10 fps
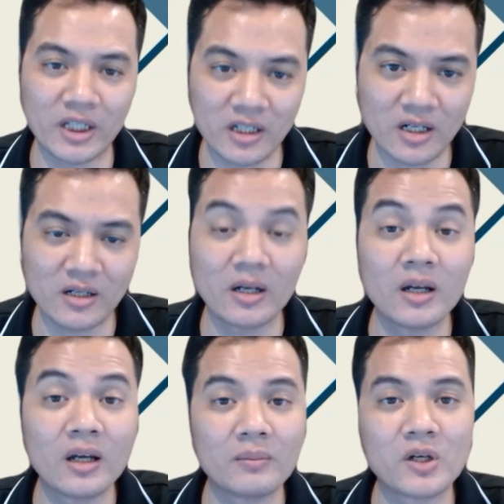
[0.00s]
của mình nữa,
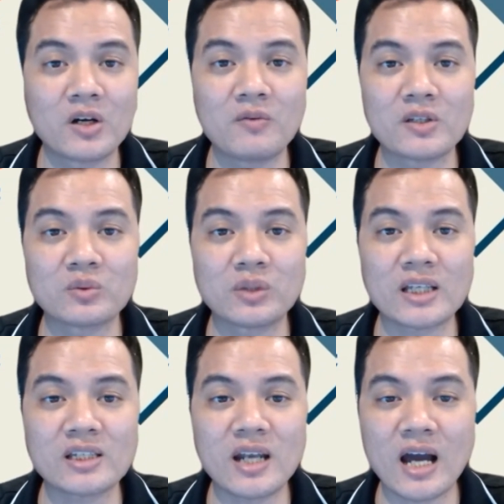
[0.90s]
mà không phải chúng
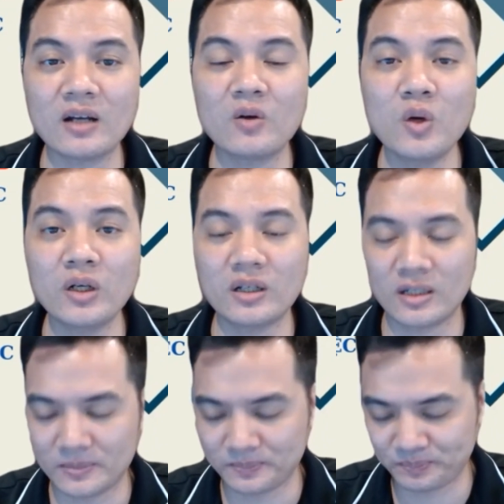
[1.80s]
ta sẽ đăng
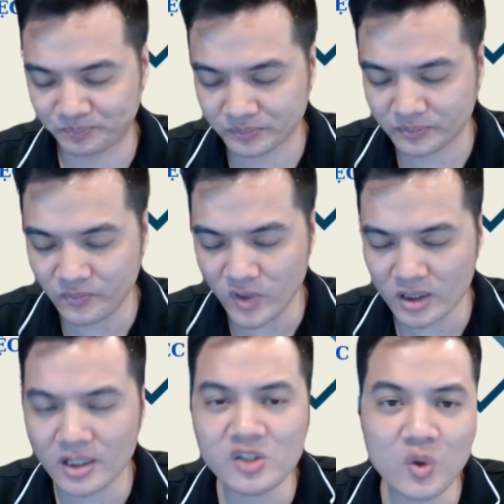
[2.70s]
luôn
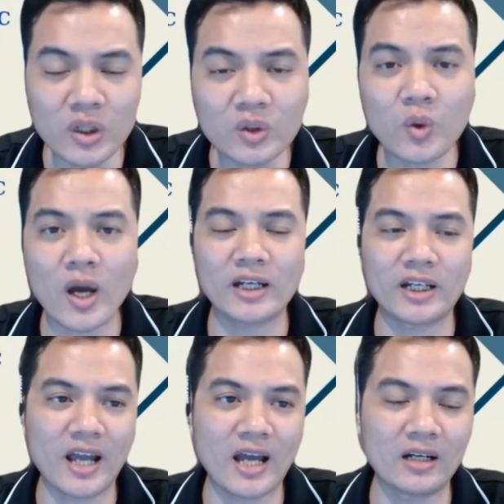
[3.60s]
những cái số điện thoại
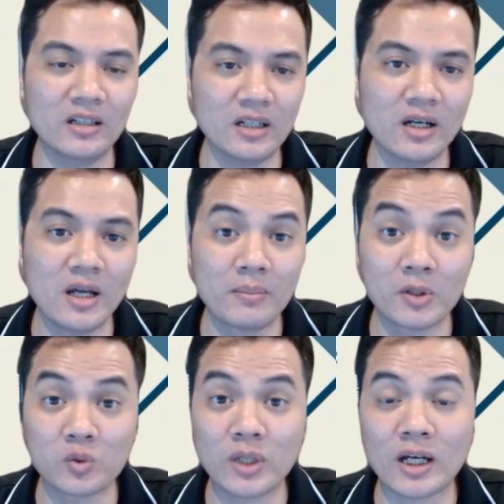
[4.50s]
đặt hàng nữa,
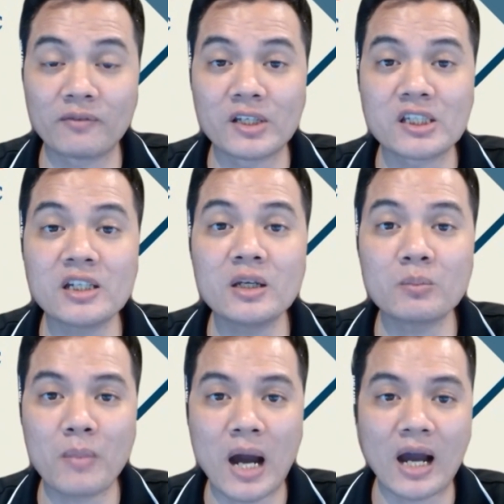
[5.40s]
mà chúng ta cần phải
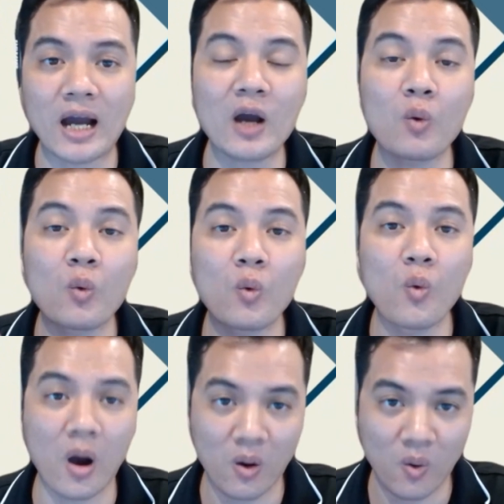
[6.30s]
seeding bằng các
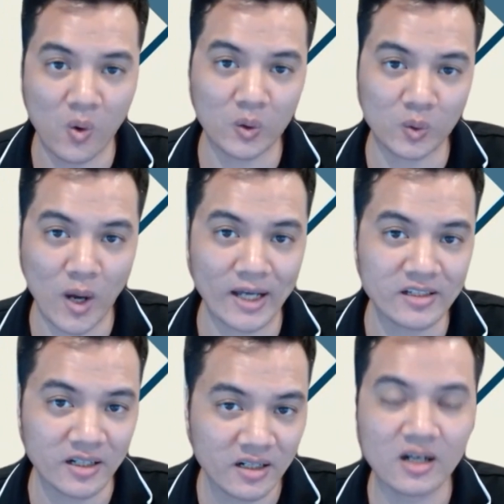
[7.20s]
cuộc hội
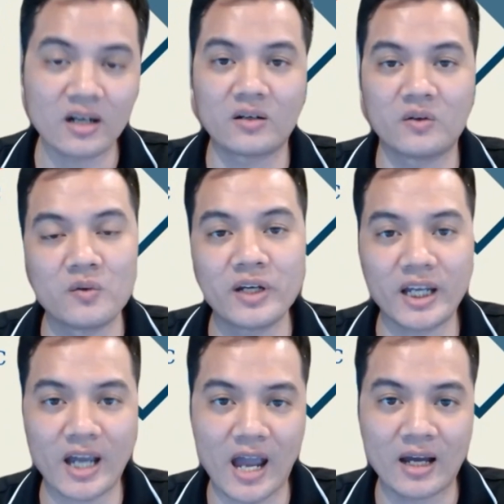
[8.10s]
thoại chất lượng đối
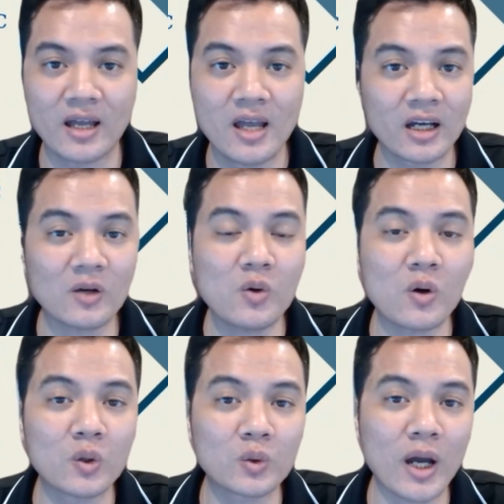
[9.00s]
với khách hàng. Các
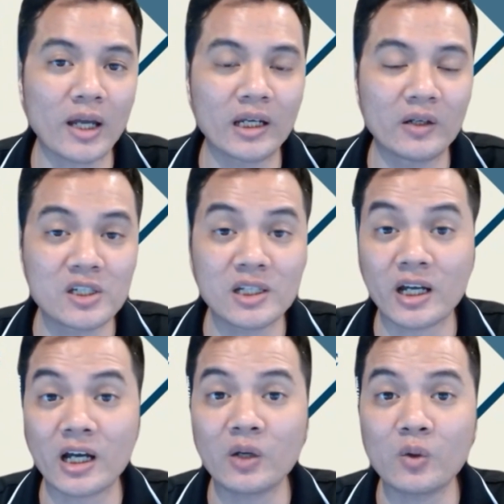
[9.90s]
cuộc hội thoại này đó chính
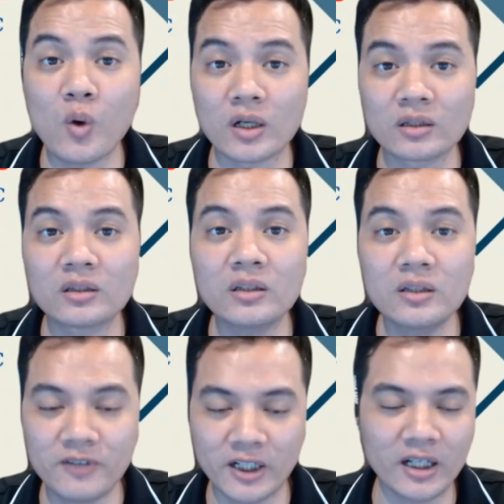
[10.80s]
là các cái cuộc
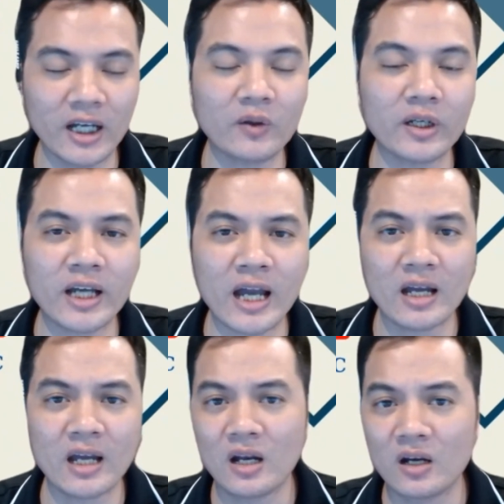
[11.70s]
tư vấn, hay nói cách
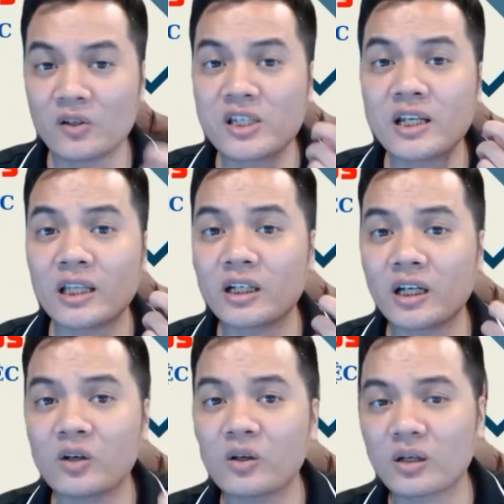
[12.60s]
khác, đó chính là những
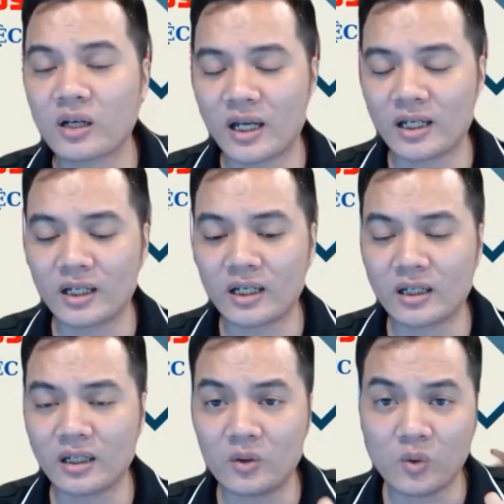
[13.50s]
cái cái cái
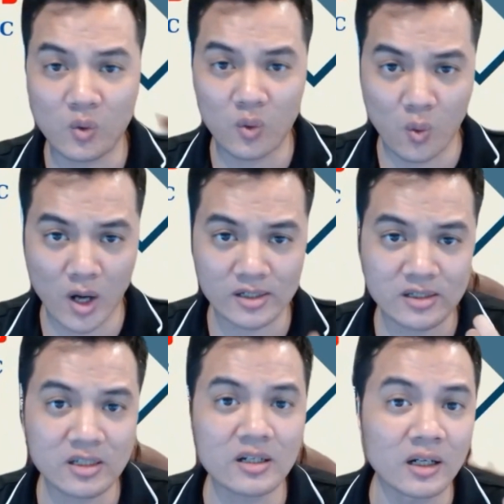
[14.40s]
cái cái
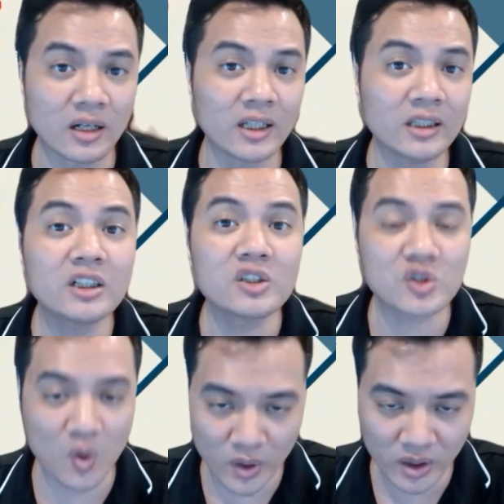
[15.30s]
cuộc xử lý từ
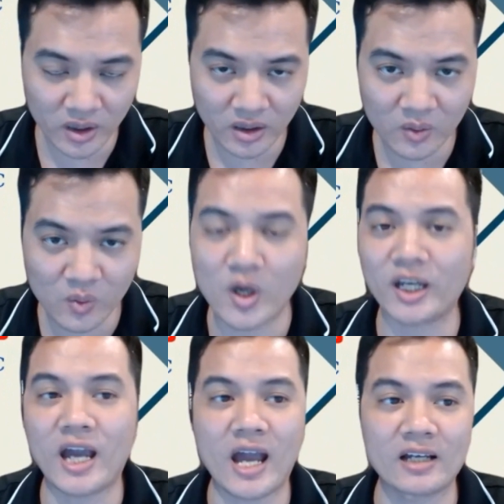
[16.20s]
chối của
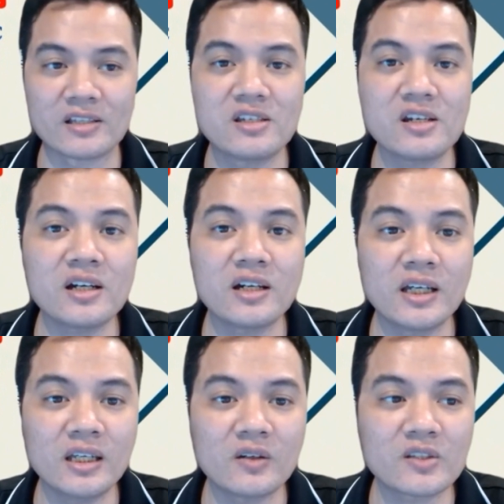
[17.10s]
khách hàng trước
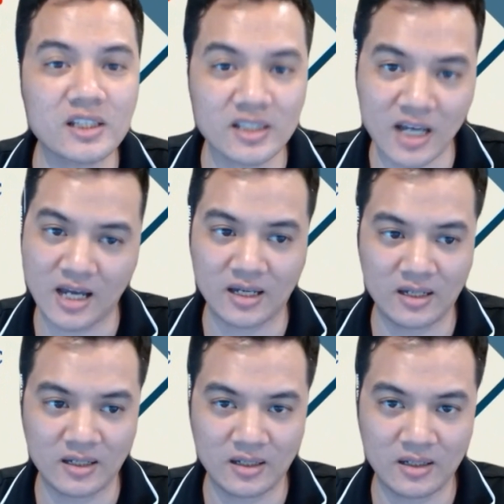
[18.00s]
khi nó diễn ra.
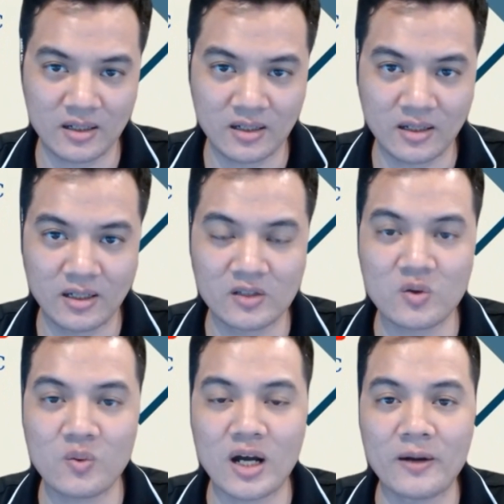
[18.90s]

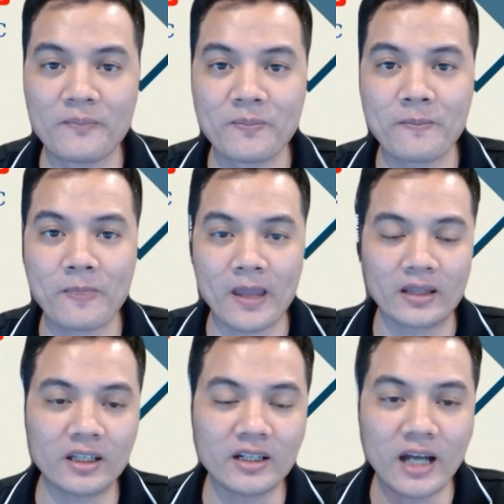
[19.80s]
Hiểu không ạ?
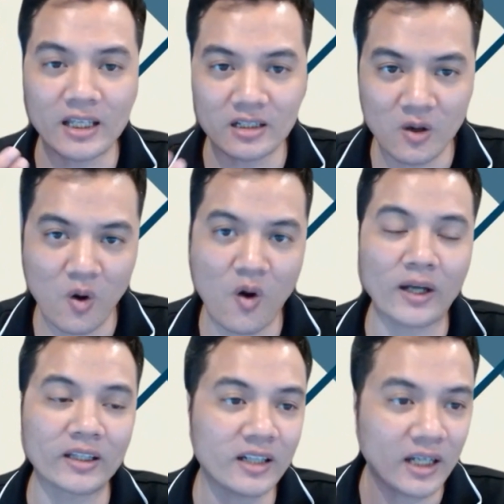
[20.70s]
Tất cả những câu
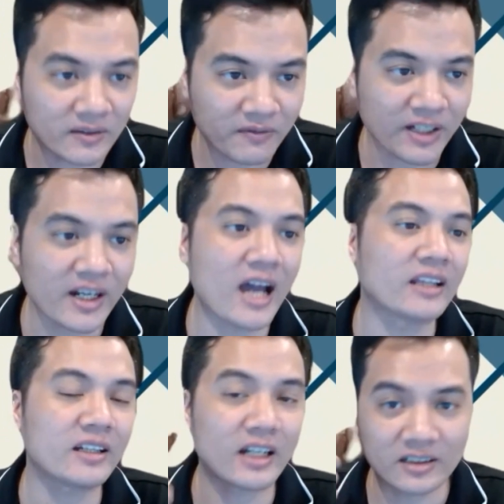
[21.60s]
hỏi, tất cả những vấn
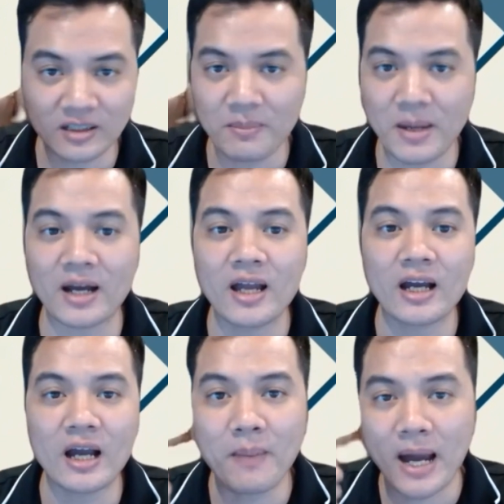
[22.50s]
đề, tất cả những thắc mắc,
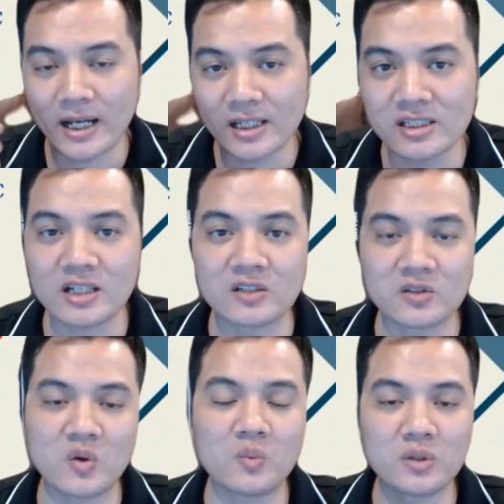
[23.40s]
các bạn hãy
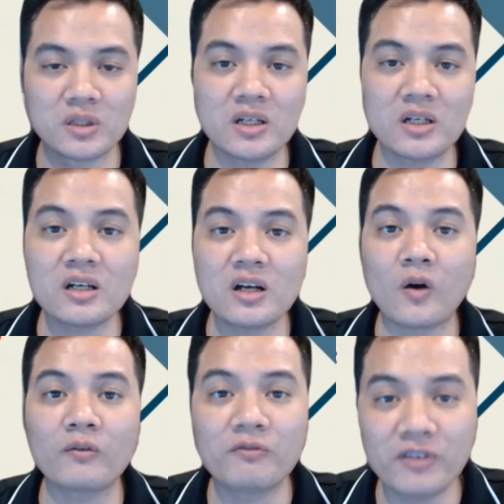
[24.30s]
sử dụng những
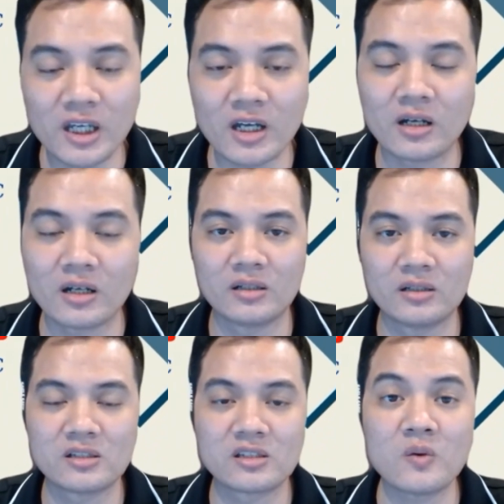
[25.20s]
con via
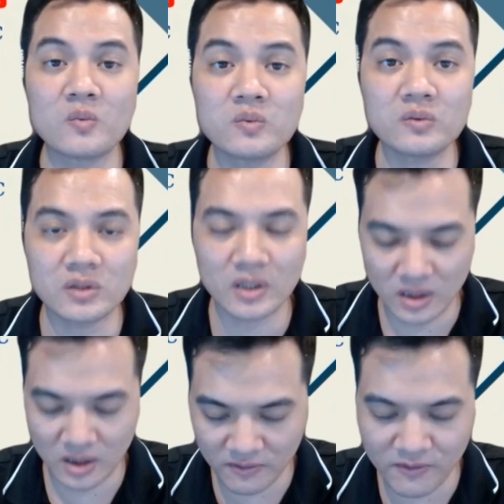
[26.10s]
giống
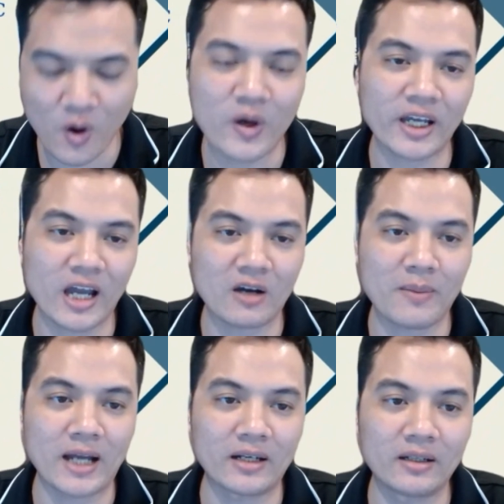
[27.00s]
info của khách hàng
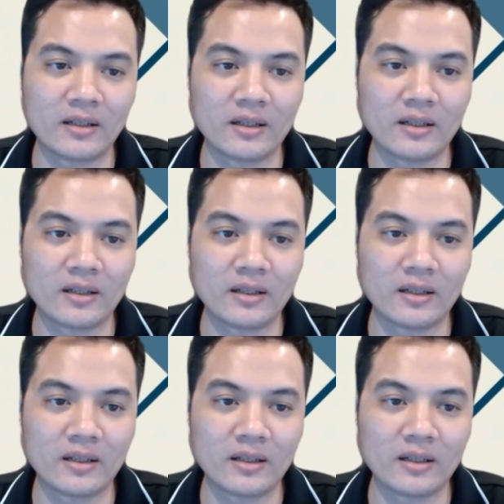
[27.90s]
các bạn,